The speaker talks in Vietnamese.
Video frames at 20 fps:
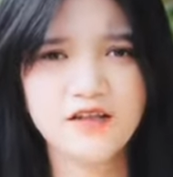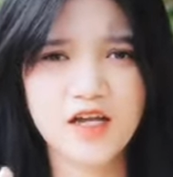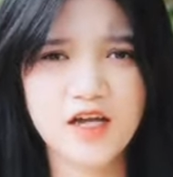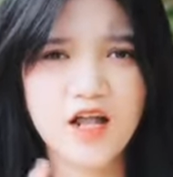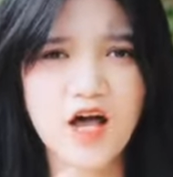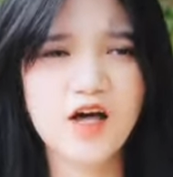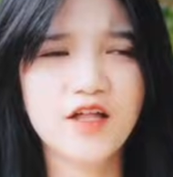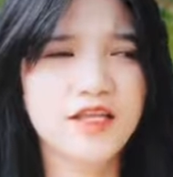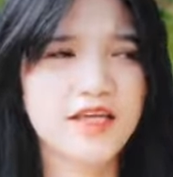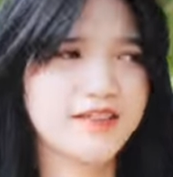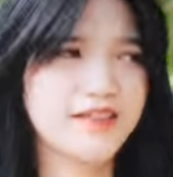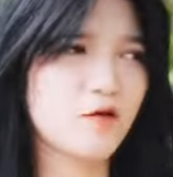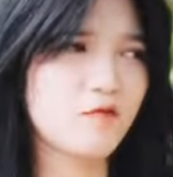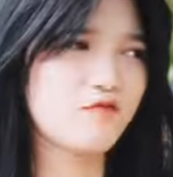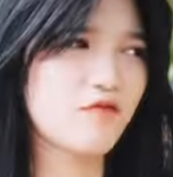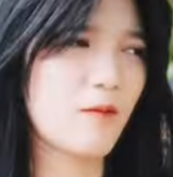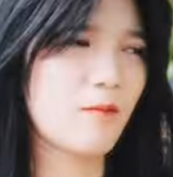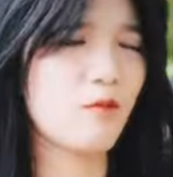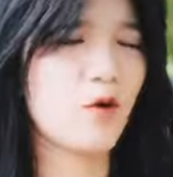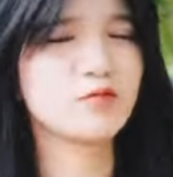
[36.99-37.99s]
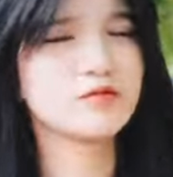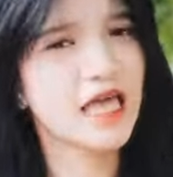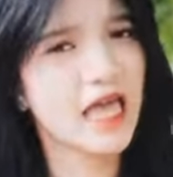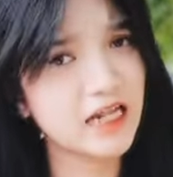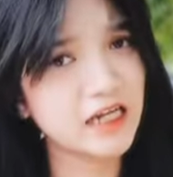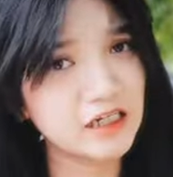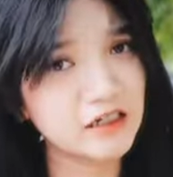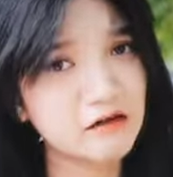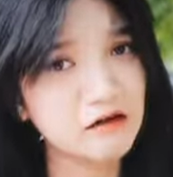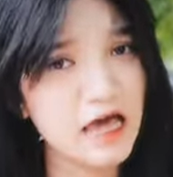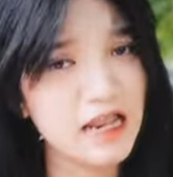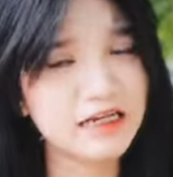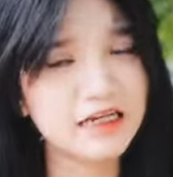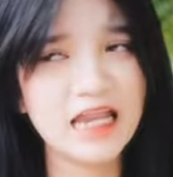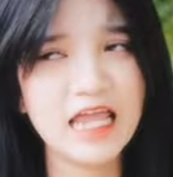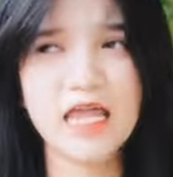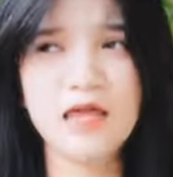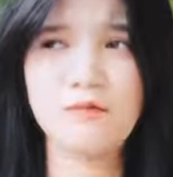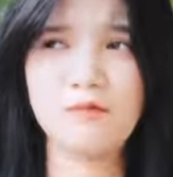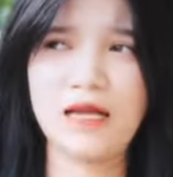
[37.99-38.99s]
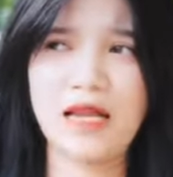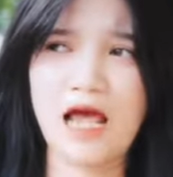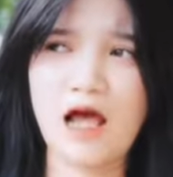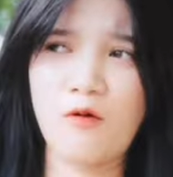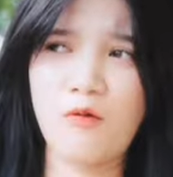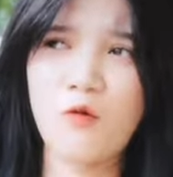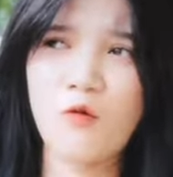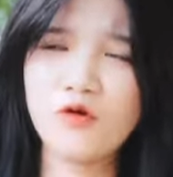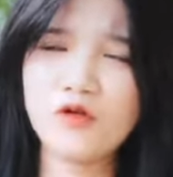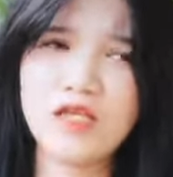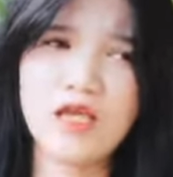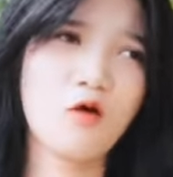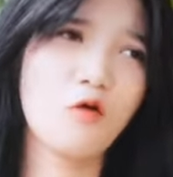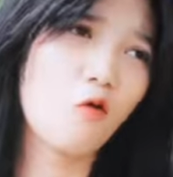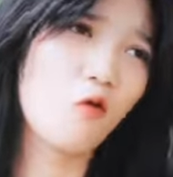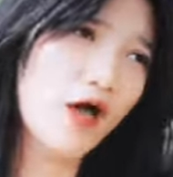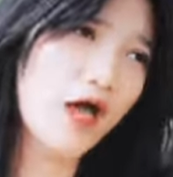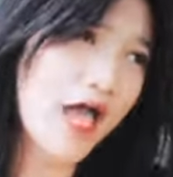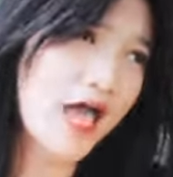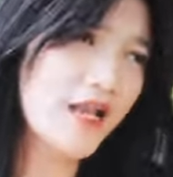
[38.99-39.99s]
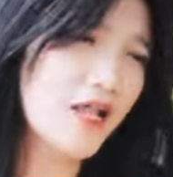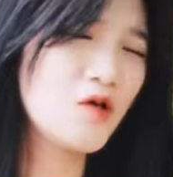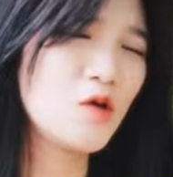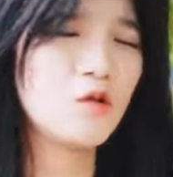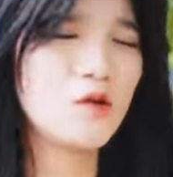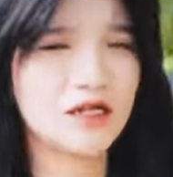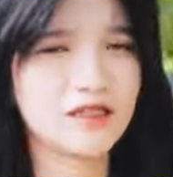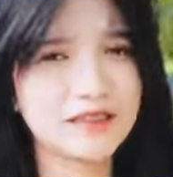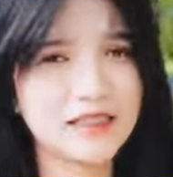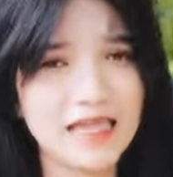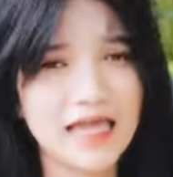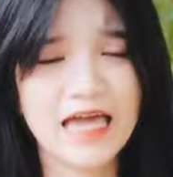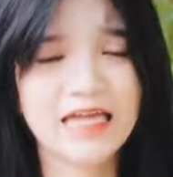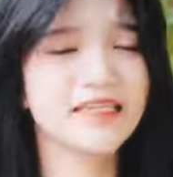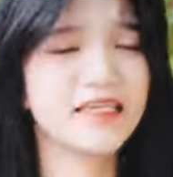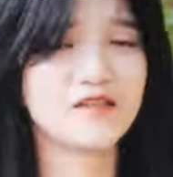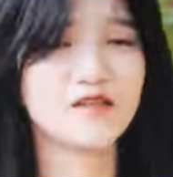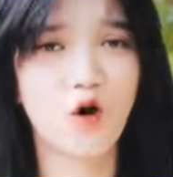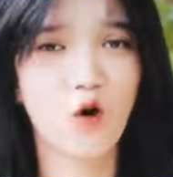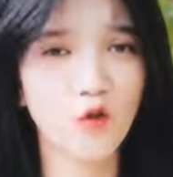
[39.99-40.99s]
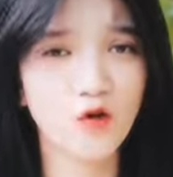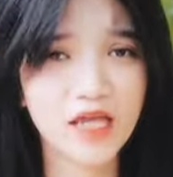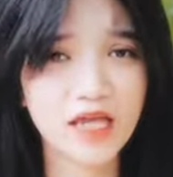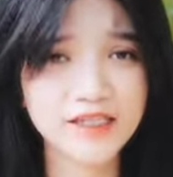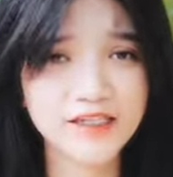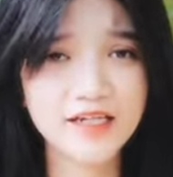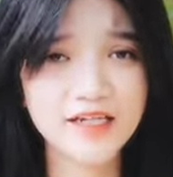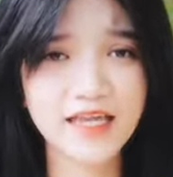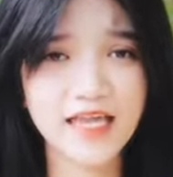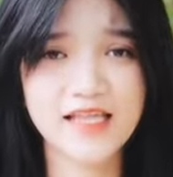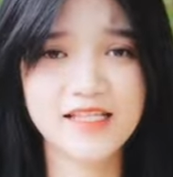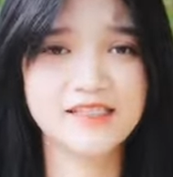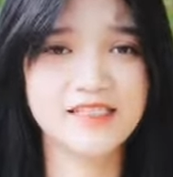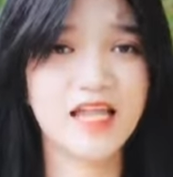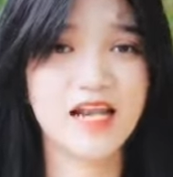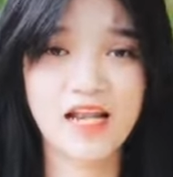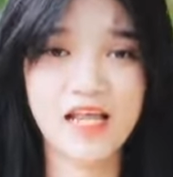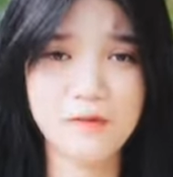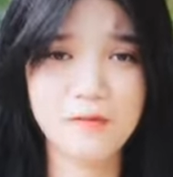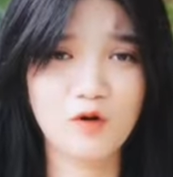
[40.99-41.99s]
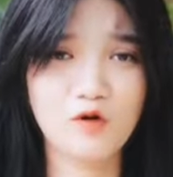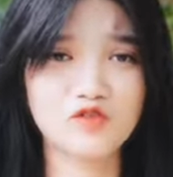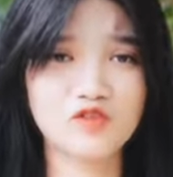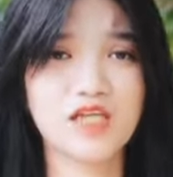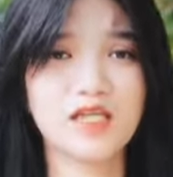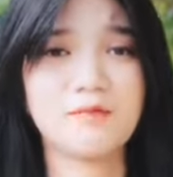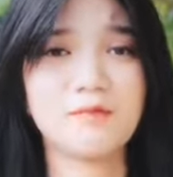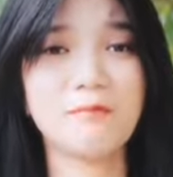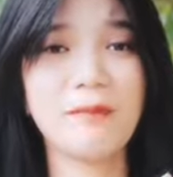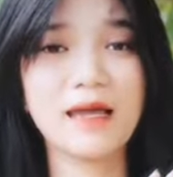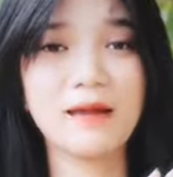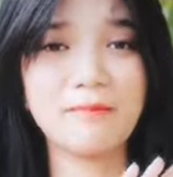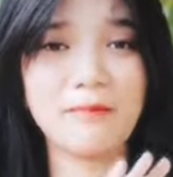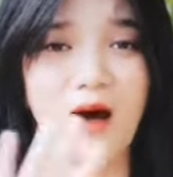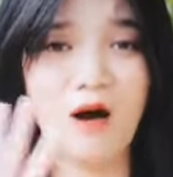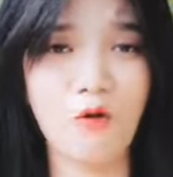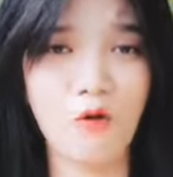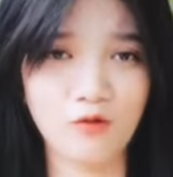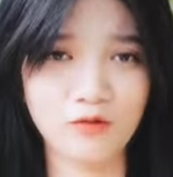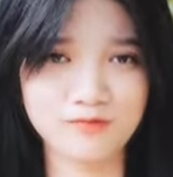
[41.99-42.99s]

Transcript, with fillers: Do đó thì trong vòng một tháng nữa anh em nào muốn về quê hay đi du lịch thì hãy tranh thủ đi trước khi xe limousine bay màu.